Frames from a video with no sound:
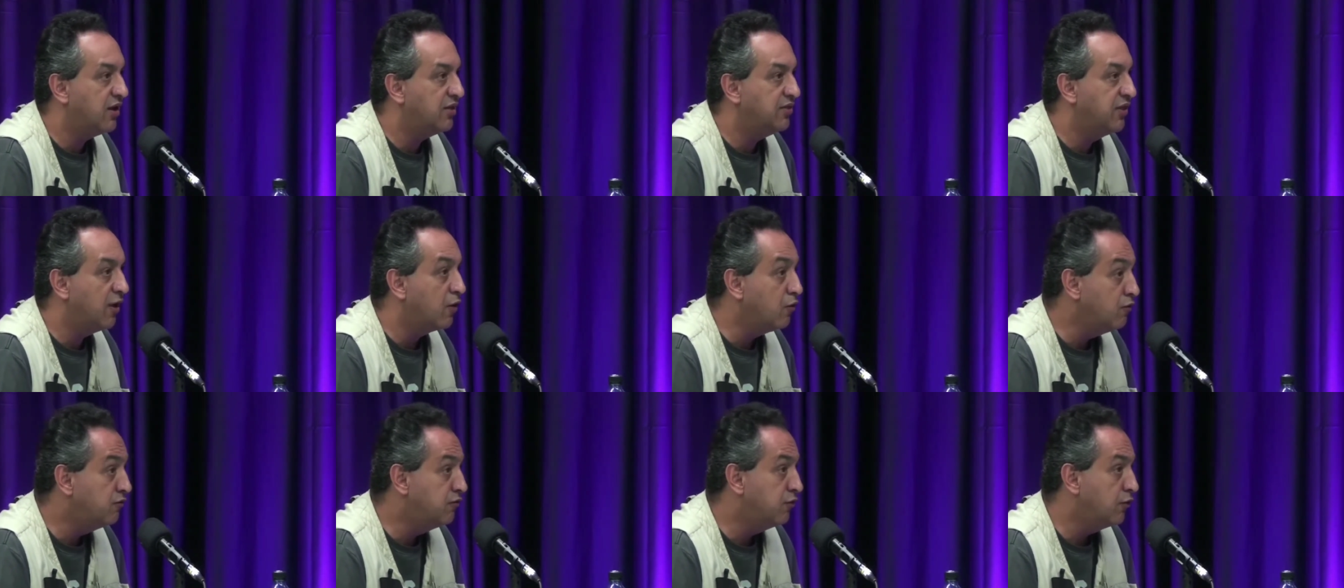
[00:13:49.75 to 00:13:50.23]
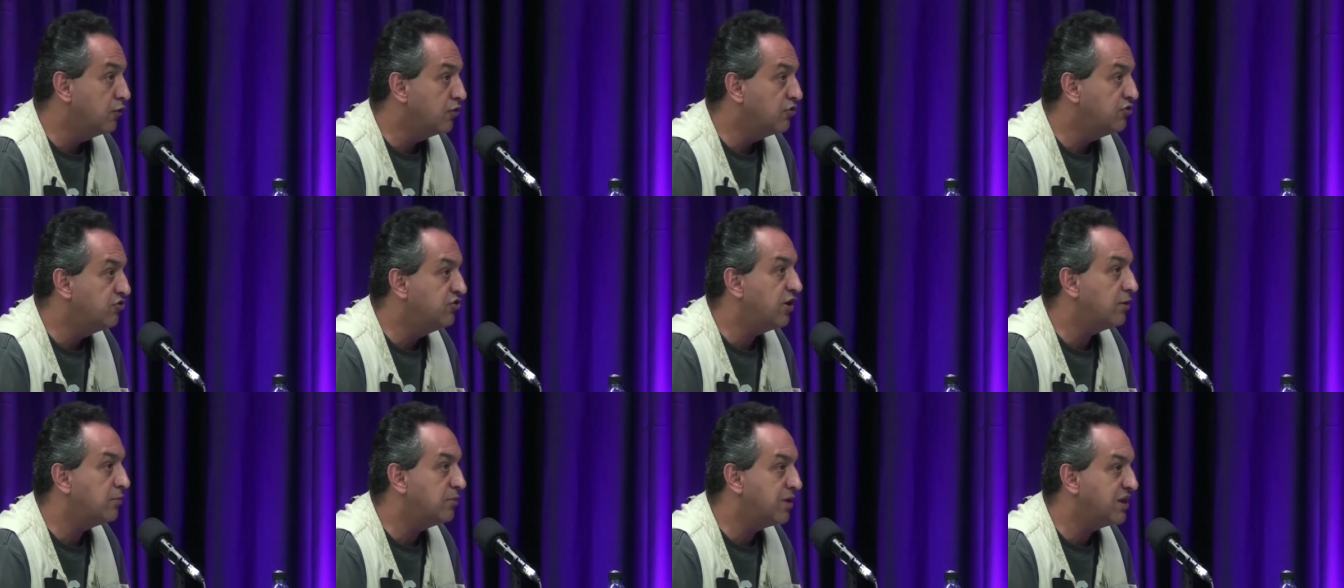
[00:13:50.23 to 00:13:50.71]
da
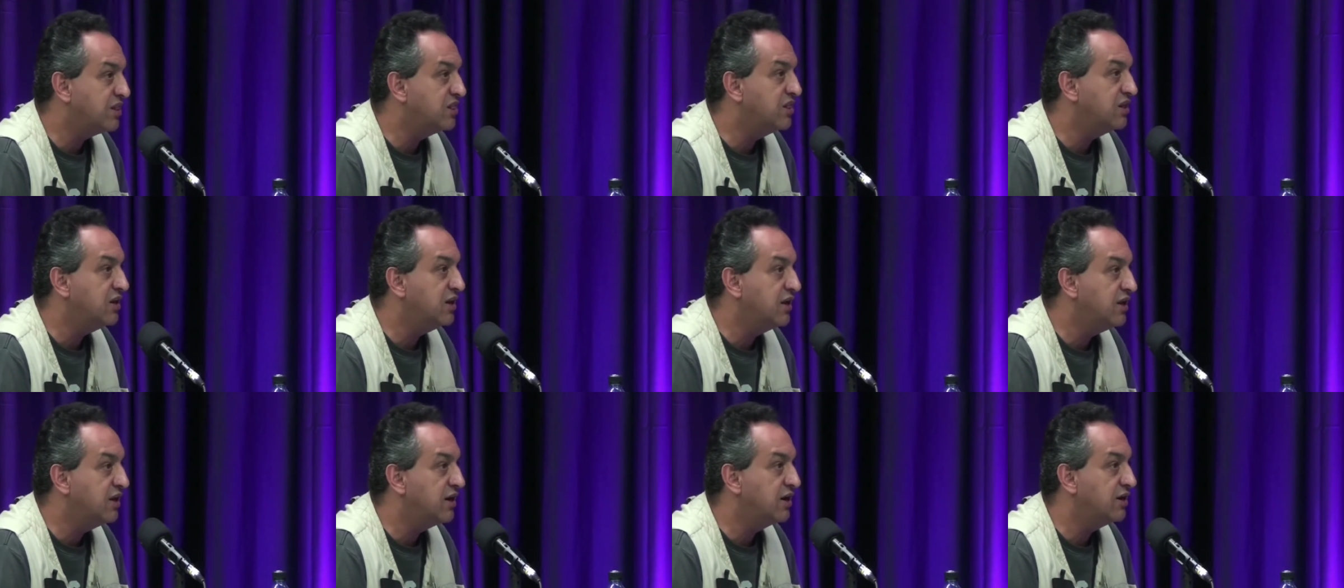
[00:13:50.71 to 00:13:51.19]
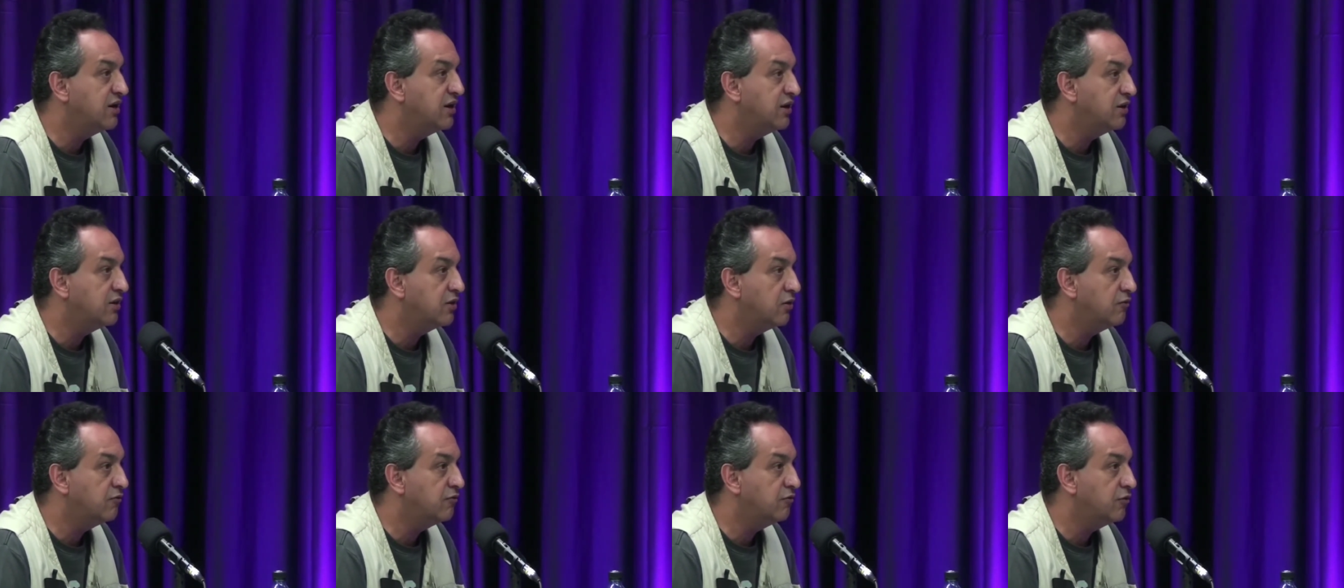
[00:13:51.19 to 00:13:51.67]
ufologia brasileira. É né?
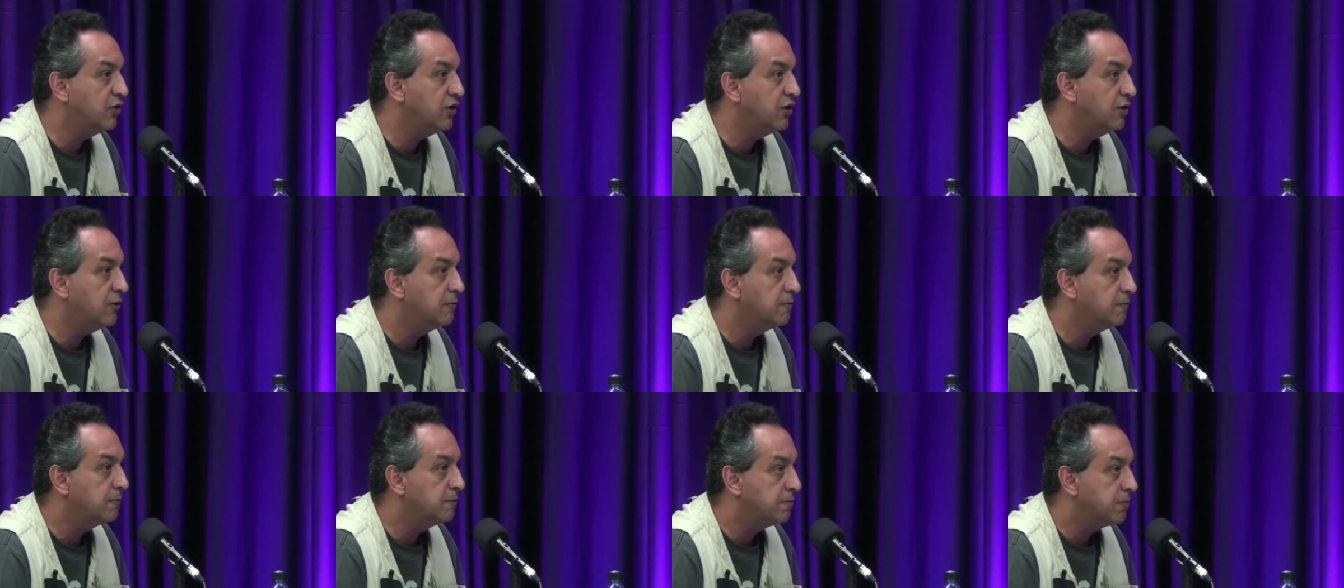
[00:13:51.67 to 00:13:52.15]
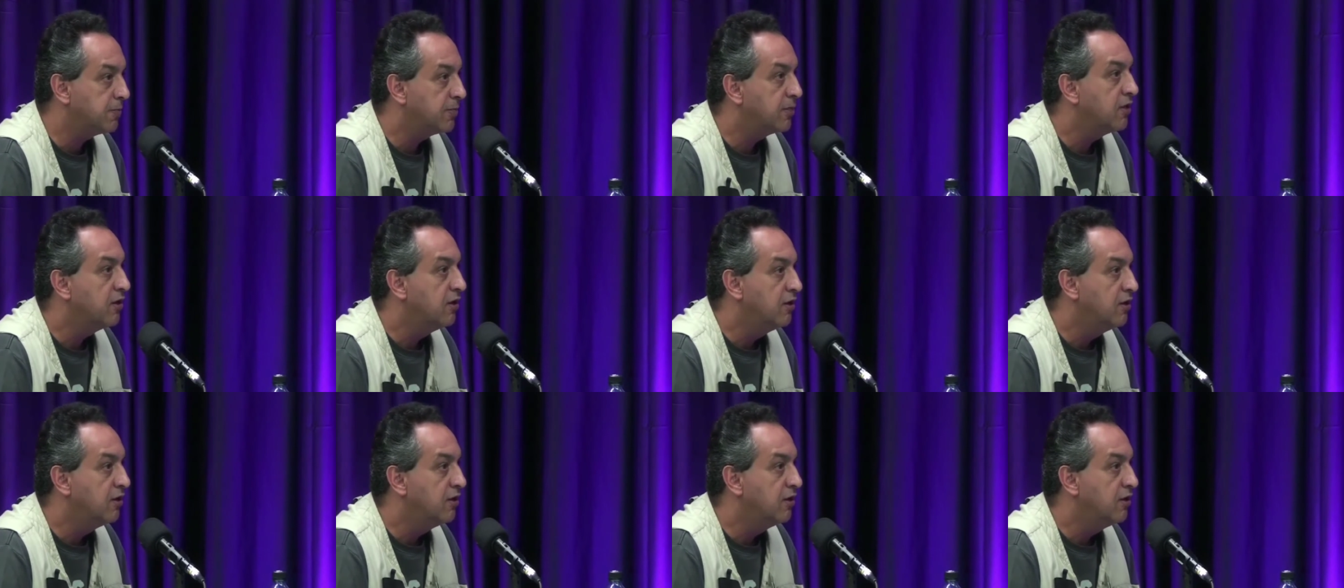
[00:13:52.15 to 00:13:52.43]
Então foi né?